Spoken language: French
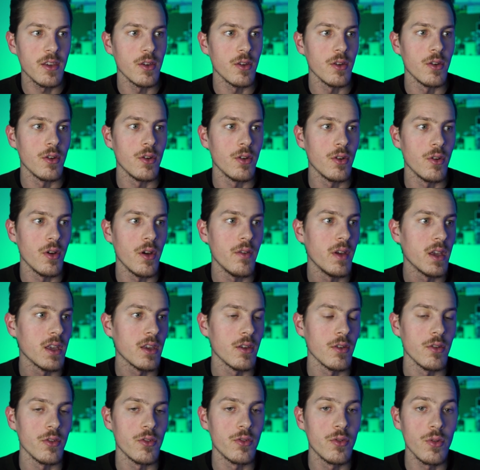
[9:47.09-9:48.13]
euh,
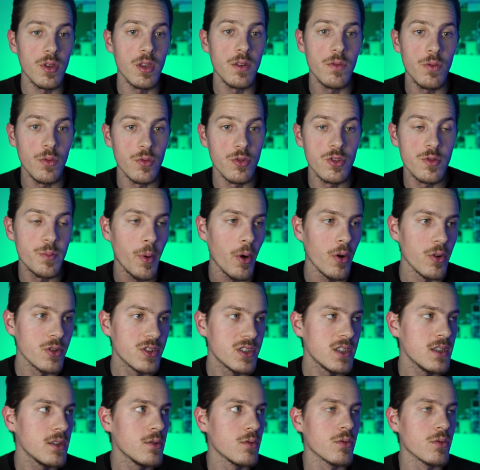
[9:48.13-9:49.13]
euh, ceux qui font du sport aussi.